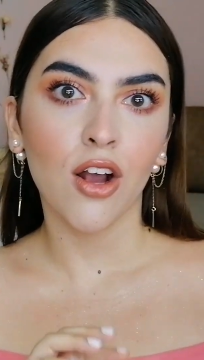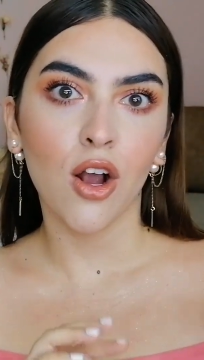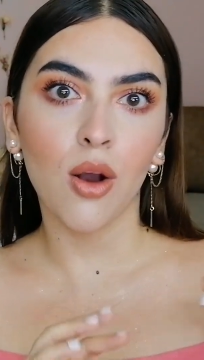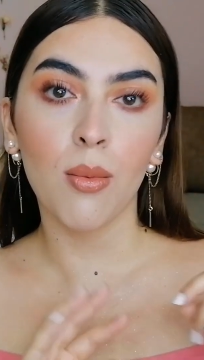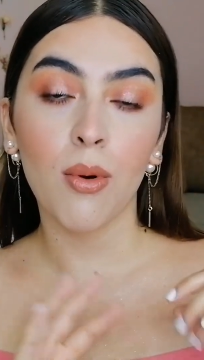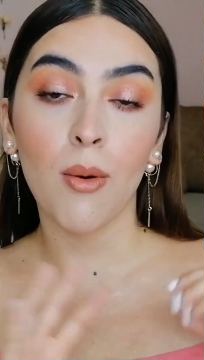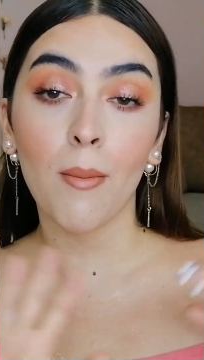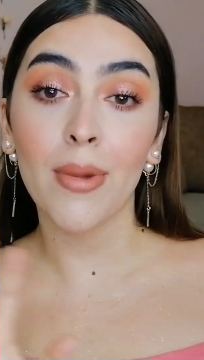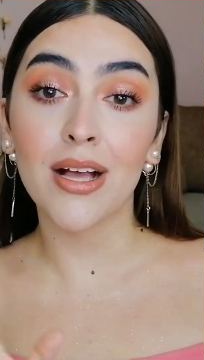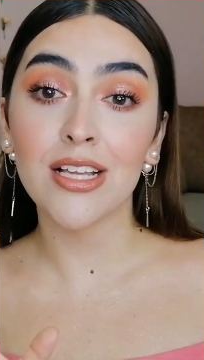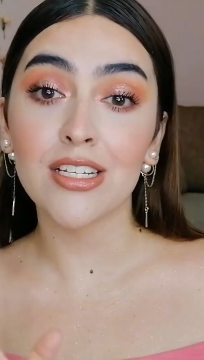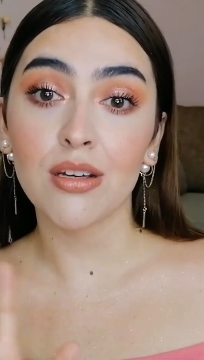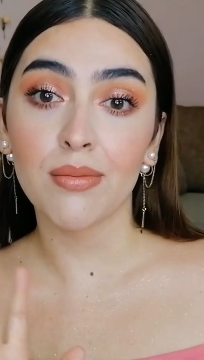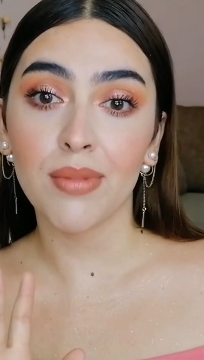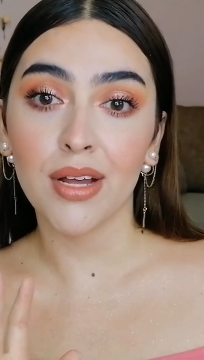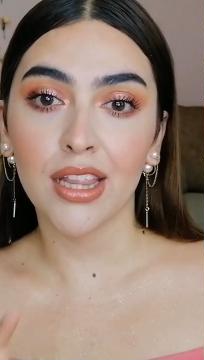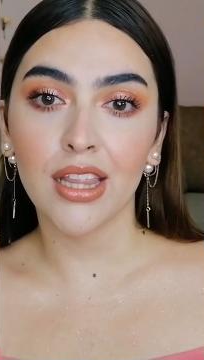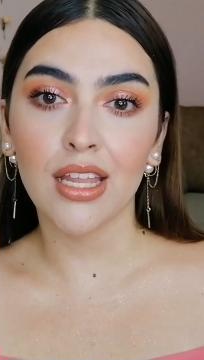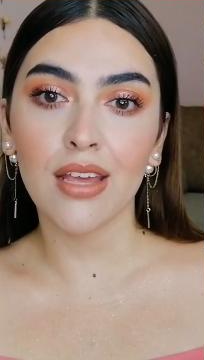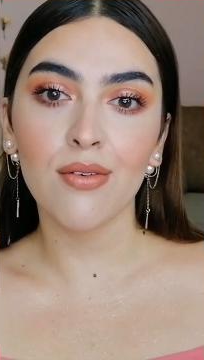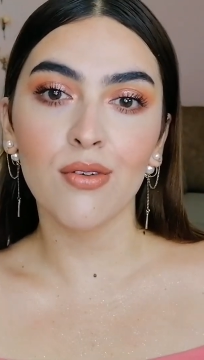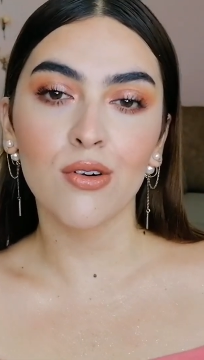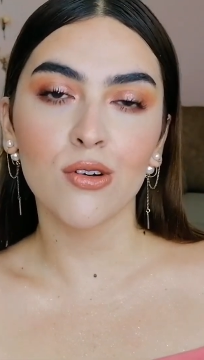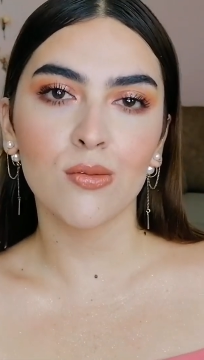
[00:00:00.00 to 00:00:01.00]
como más
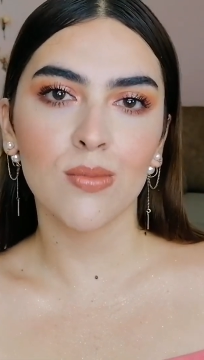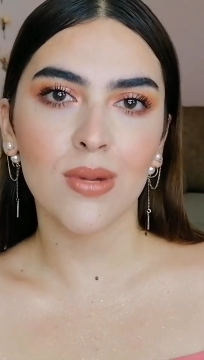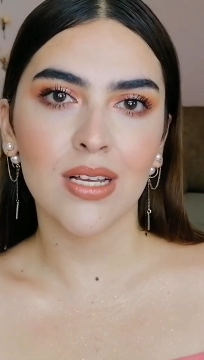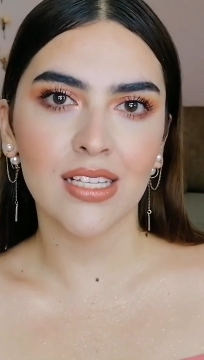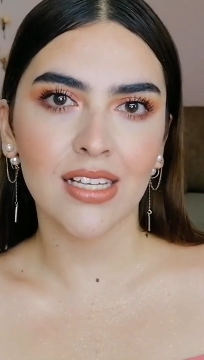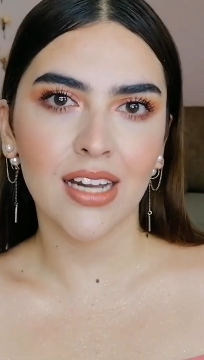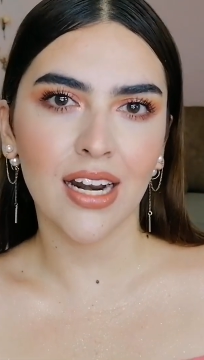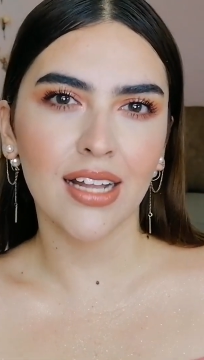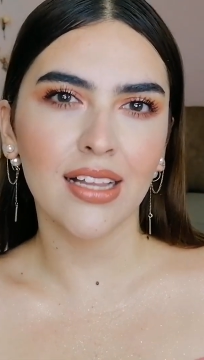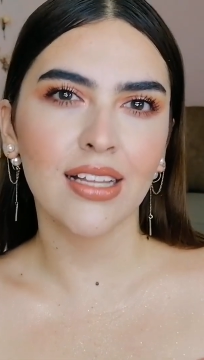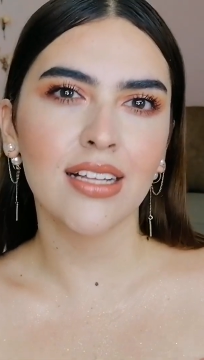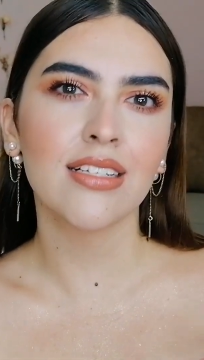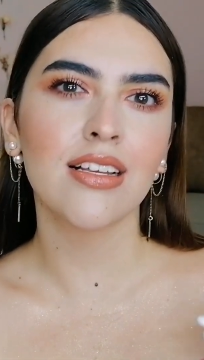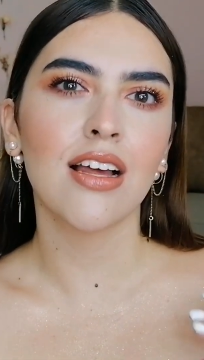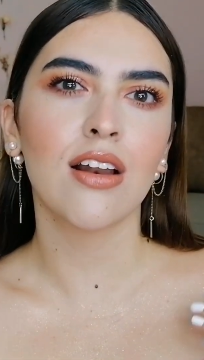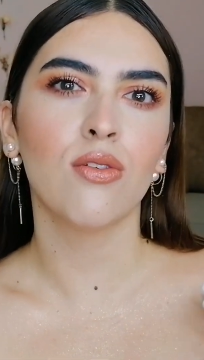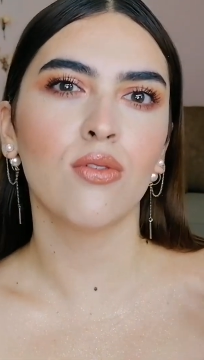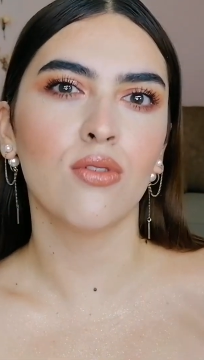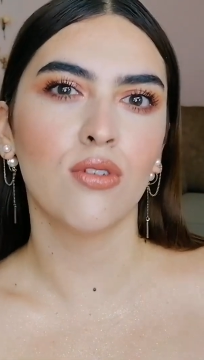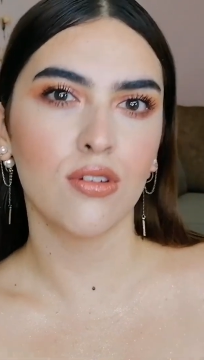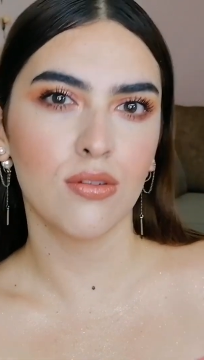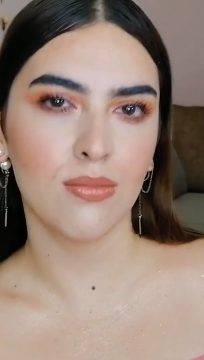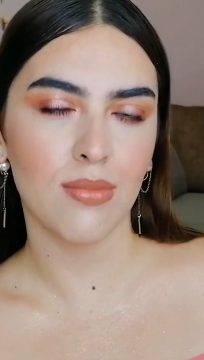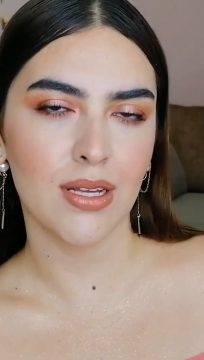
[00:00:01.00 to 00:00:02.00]
llamativos, más grandes,
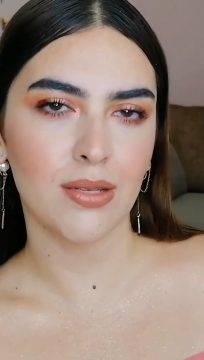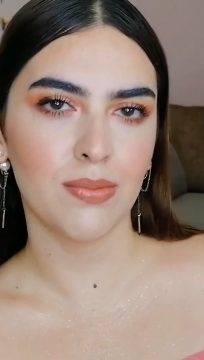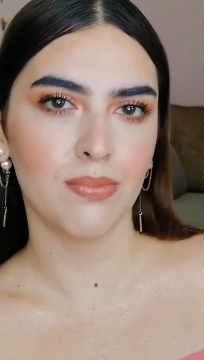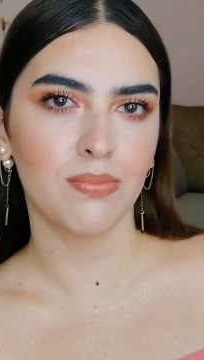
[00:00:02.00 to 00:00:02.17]
algunos